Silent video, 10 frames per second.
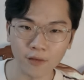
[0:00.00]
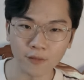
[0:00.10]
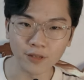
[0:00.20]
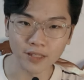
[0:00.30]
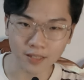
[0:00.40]

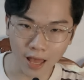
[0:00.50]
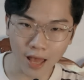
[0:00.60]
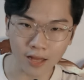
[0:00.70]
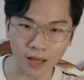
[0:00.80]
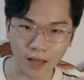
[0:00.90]

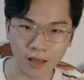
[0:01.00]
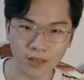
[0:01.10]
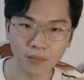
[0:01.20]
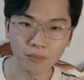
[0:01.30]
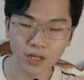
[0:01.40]
visa nè,
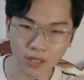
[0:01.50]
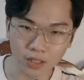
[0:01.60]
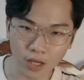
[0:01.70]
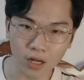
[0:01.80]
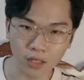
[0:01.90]
chứng minh
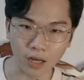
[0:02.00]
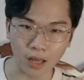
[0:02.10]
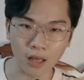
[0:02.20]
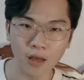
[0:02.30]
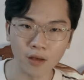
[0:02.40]
nhân dân
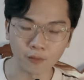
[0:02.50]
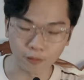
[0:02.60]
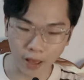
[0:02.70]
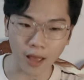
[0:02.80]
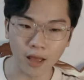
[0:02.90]
nè,
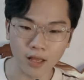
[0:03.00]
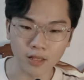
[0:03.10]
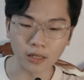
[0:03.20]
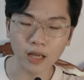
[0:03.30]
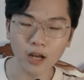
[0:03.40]
và
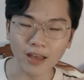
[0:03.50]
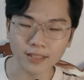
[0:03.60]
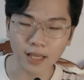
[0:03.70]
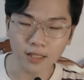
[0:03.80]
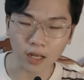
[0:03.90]
những cái loại
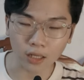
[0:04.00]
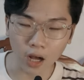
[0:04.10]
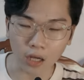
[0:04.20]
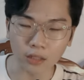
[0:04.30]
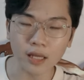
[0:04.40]
giấy tờ
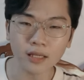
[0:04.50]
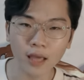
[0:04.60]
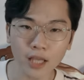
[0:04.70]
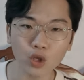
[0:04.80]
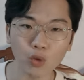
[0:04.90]
cần thiết
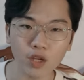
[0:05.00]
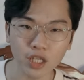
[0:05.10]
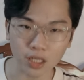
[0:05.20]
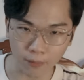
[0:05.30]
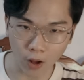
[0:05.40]
khác trong quá
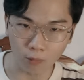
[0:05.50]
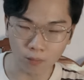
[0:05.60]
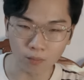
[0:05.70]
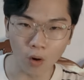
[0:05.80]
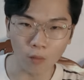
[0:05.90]
trình nhập học.
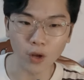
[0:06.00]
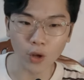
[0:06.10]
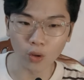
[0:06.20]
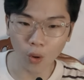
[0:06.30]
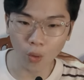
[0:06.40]
Một
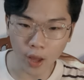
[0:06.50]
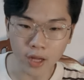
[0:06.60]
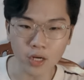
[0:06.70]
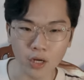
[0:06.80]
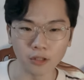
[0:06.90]
điều lưu
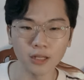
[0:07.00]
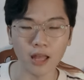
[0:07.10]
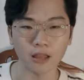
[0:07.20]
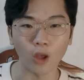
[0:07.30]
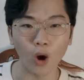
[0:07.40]
ý nữa
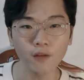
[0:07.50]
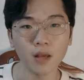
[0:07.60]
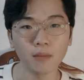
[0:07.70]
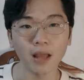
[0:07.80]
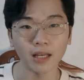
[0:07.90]
là đối với
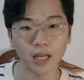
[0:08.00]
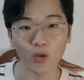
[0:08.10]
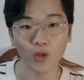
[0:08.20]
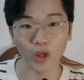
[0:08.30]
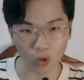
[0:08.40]
những bạn đi
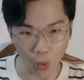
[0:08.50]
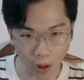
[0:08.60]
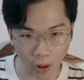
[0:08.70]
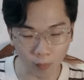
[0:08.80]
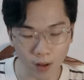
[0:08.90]
theo diện du
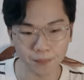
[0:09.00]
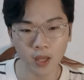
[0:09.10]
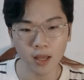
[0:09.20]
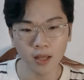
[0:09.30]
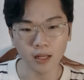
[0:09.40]
học
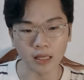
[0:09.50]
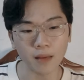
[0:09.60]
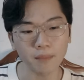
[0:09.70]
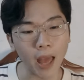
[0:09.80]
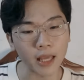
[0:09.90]
thì
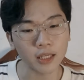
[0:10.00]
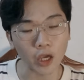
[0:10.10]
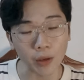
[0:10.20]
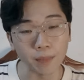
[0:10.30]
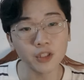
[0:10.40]
các bạn hãy
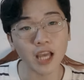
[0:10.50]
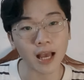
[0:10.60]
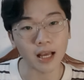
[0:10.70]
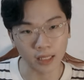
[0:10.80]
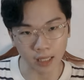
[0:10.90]
kiểm
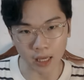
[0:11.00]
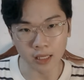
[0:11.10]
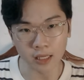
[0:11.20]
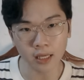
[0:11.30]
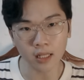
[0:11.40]
tra
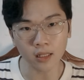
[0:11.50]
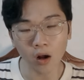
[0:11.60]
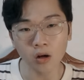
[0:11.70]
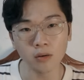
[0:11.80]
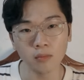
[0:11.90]
kỹ cái
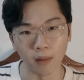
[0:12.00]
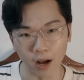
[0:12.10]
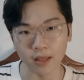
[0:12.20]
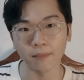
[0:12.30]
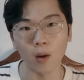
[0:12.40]
thư
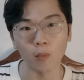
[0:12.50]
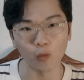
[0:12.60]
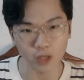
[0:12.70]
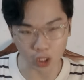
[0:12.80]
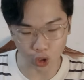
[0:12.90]
mời nhập học
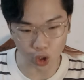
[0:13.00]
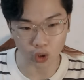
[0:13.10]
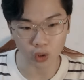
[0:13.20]
của nhà trường.